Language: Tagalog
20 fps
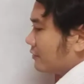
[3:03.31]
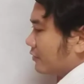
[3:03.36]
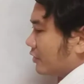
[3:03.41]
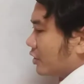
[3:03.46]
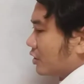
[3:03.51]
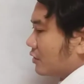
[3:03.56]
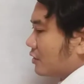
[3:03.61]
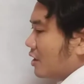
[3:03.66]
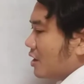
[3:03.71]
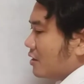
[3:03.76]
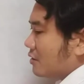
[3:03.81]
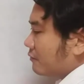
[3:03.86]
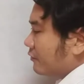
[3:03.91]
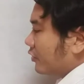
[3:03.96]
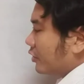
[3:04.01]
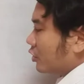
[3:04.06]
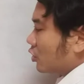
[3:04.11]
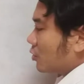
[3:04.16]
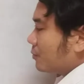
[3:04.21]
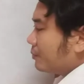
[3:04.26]
For
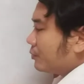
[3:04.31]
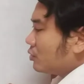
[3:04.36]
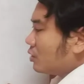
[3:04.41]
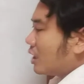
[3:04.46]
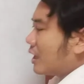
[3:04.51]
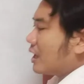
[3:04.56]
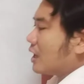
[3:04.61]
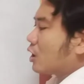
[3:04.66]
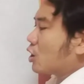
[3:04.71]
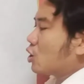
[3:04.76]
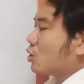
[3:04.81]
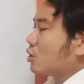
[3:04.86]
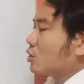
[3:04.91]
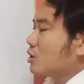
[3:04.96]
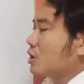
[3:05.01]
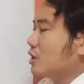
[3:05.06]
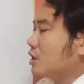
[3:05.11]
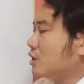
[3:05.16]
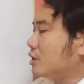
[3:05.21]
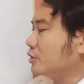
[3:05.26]
for compu uh,
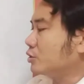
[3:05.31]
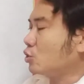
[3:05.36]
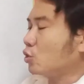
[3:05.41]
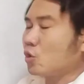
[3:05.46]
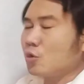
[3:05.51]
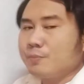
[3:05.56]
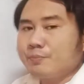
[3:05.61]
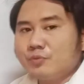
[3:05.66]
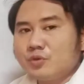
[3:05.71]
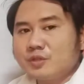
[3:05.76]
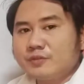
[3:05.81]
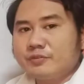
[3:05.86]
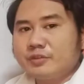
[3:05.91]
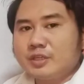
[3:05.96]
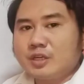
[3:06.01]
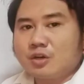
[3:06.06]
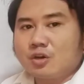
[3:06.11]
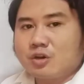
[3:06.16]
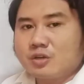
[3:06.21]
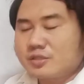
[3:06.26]
to compute for
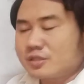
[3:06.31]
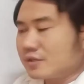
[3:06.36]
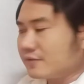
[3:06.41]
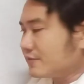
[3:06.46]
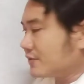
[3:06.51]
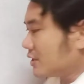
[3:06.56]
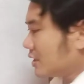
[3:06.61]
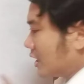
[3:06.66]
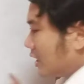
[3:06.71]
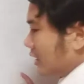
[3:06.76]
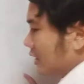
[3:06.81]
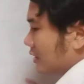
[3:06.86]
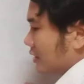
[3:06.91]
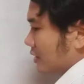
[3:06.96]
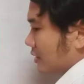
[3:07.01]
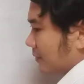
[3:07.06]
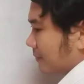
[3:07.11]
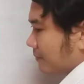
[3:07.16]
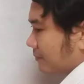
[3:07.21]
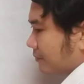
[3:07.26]
the cost of sale,
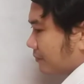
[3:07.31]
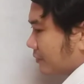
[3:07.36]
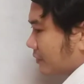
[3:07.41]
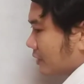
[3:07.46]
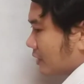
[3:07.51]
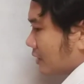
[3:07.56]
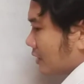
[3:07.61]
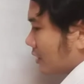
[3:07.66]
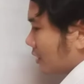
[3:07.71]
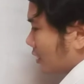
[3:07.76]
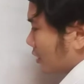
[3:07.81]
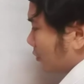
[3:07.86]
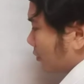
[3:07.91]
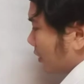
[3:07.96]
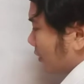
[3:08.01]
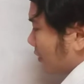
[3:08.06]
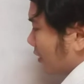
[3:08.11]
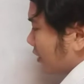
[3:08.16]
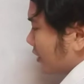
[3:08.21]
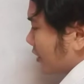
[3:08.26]

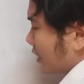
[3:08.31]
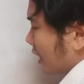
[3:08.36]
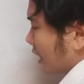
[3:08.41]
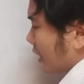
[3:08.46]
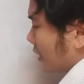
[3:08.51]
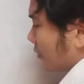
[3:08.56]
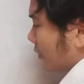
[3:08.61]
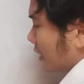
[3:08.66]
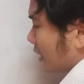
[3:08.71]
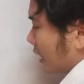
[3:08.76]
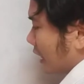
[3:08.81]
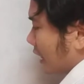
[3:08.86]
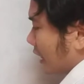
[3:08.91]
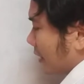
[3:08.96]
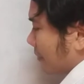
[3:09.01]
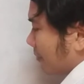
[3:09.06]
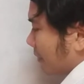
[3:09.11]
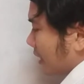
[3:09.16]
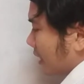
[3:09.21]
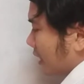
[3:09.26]
we will start with
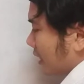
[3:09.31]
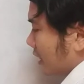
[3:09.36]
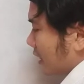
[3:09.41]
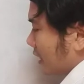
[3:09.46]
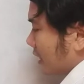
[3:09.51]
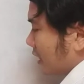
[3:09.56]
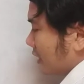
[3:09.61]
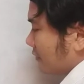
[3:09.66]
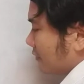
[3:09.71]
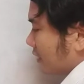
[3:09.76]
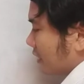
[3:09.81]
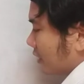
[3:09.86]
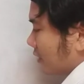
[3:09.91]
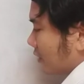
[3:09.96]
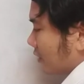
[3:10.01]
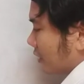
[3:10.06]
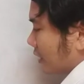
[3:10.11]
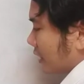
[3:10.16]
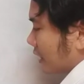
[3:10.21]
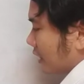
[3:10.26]
the beginning
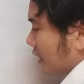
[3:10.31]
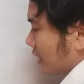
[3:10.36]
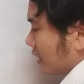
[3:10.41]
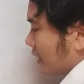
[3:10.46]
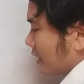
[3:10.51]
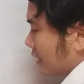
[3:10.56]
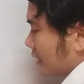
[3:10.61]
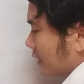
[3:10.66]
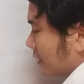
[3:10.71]
inventory